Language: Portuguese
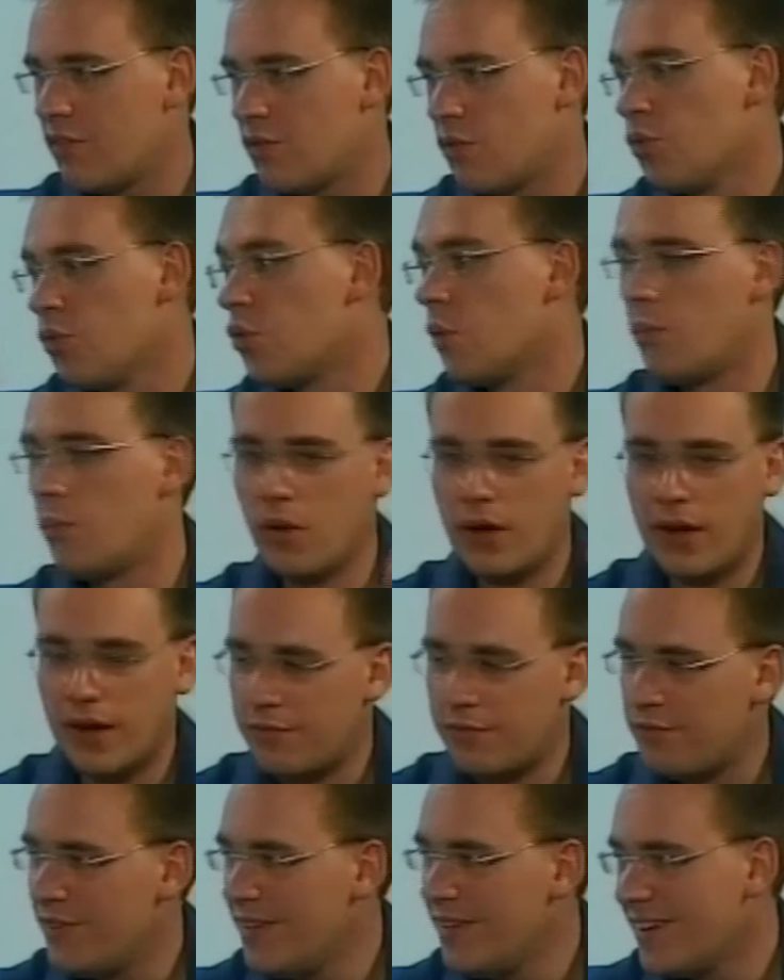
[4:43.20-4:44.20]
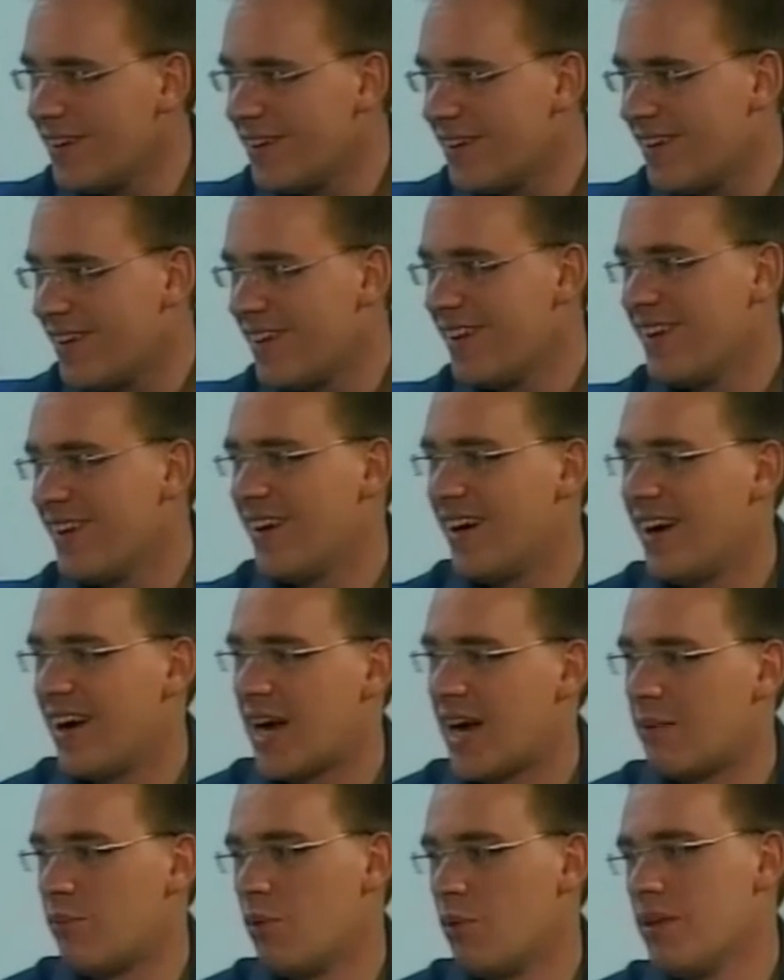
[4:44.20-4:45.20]
com topografia
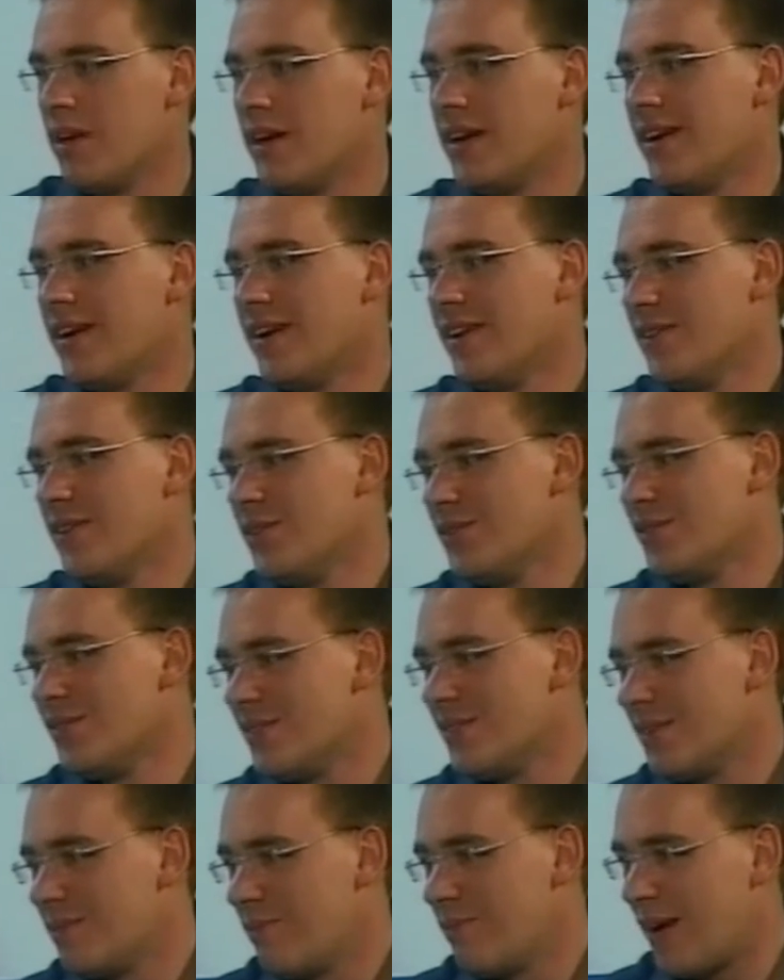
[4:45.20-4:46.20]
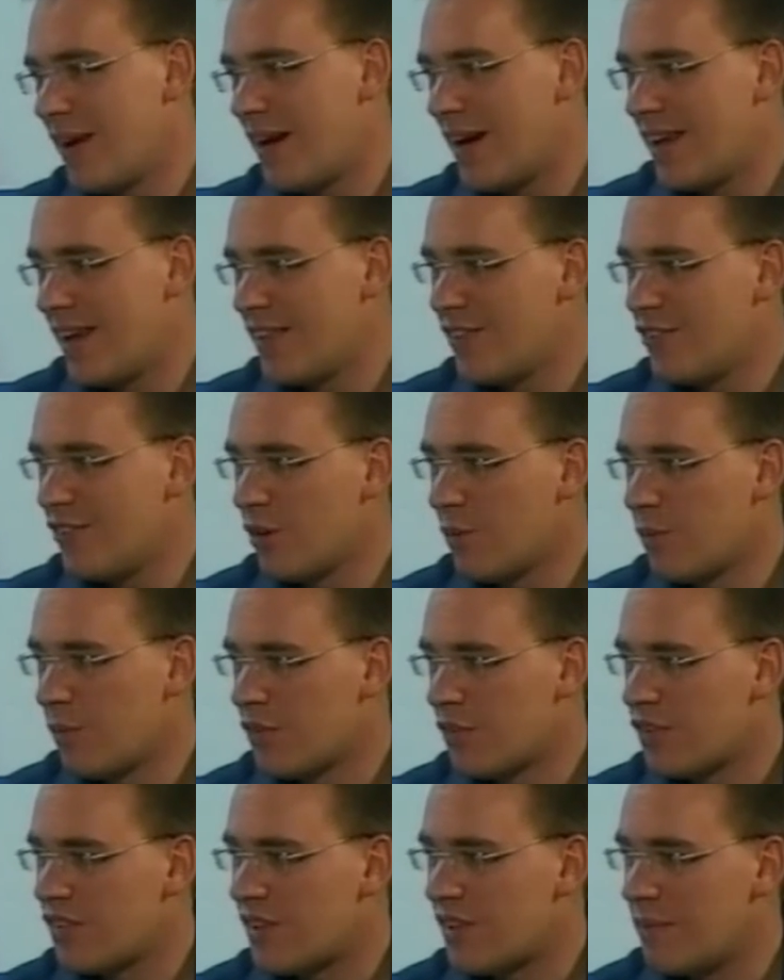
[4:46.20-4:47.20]
acabou migrando para a área de
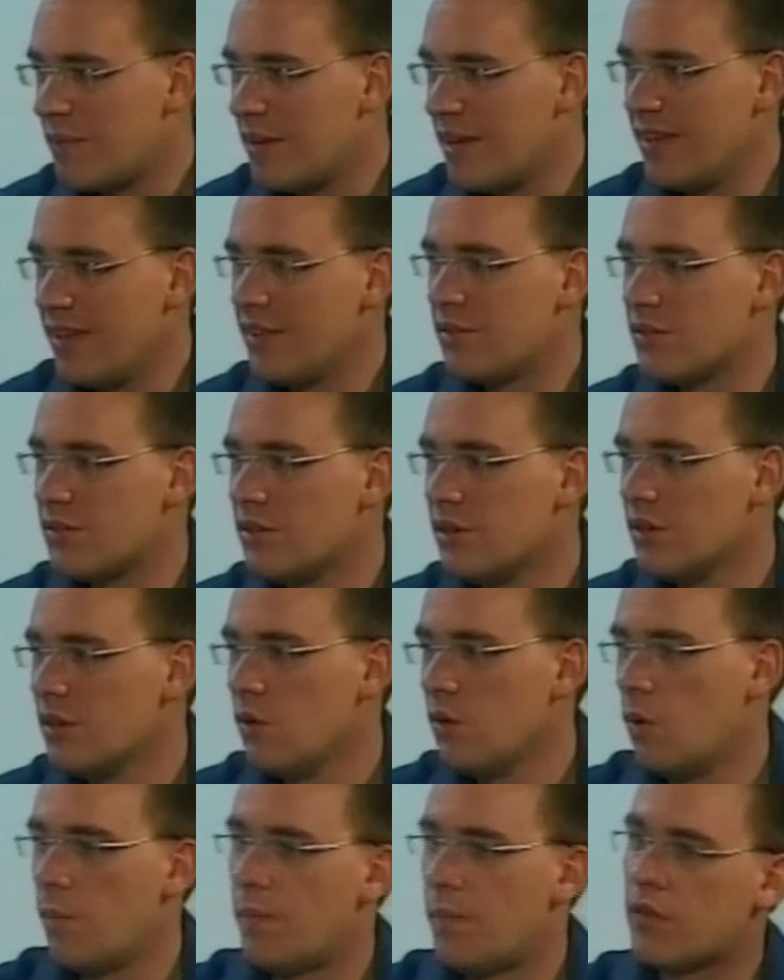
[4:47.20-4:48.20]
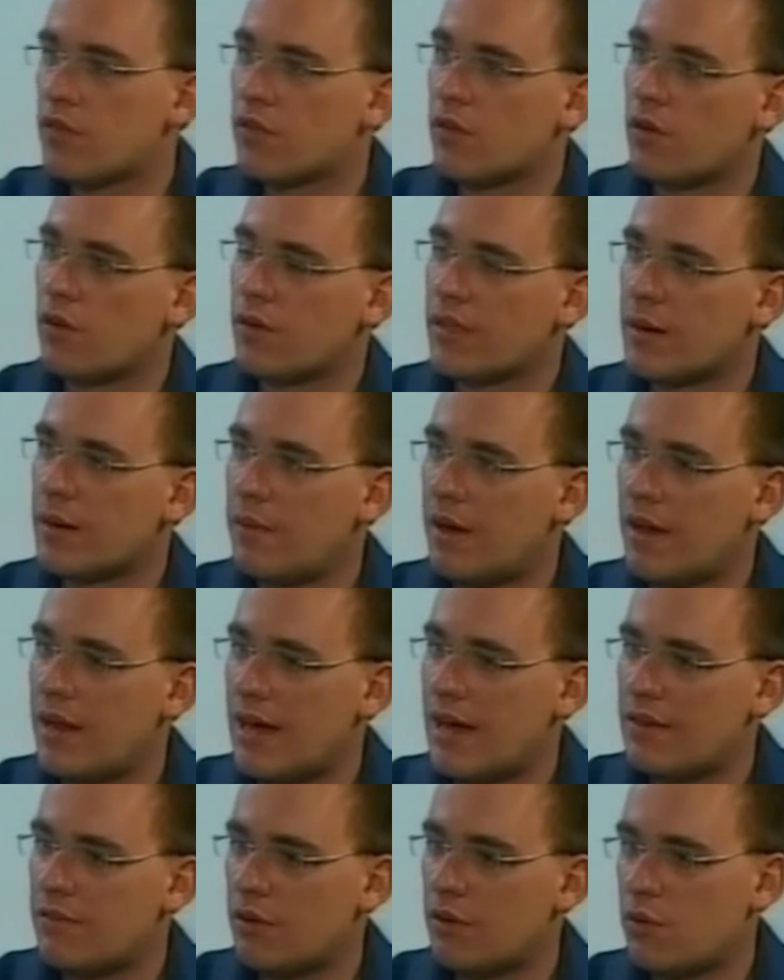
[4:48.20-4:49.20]
geoprocessamento. O pessoal que
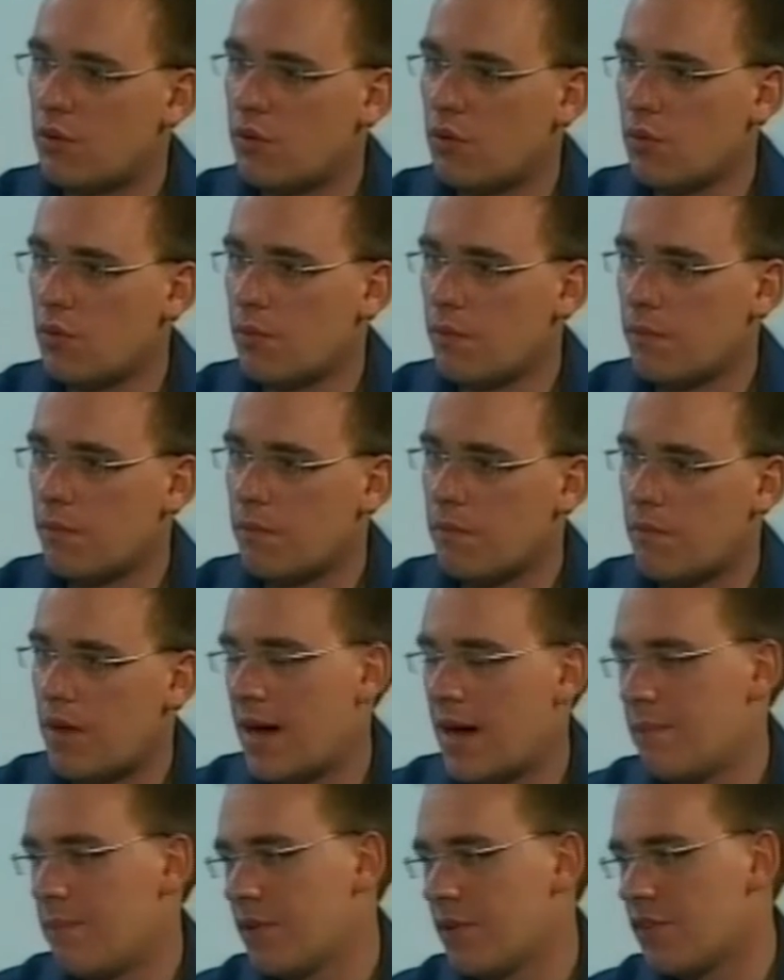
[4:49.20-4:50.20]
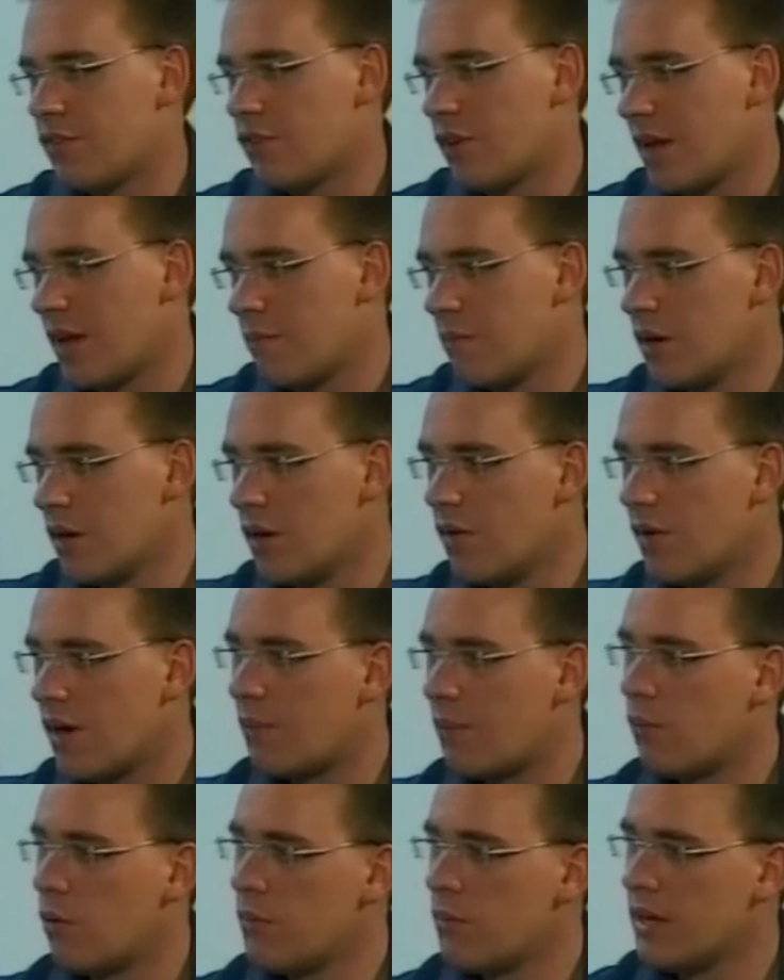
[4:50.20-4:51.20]
trabalhava com mapas só na mão
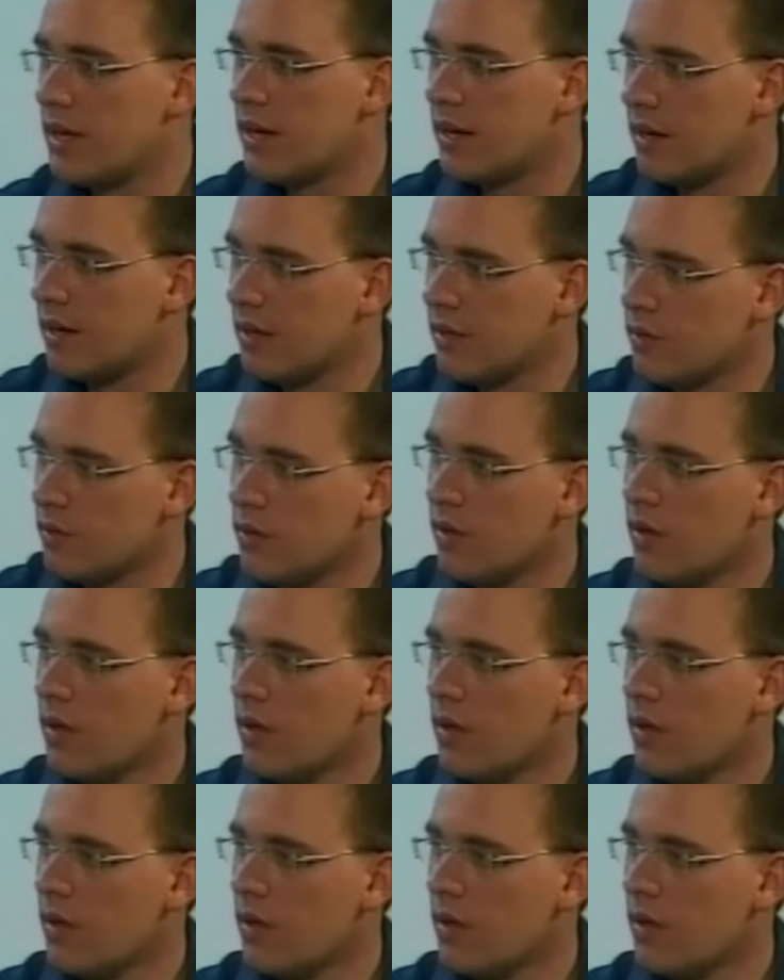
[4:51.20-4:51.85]
acabou migrando.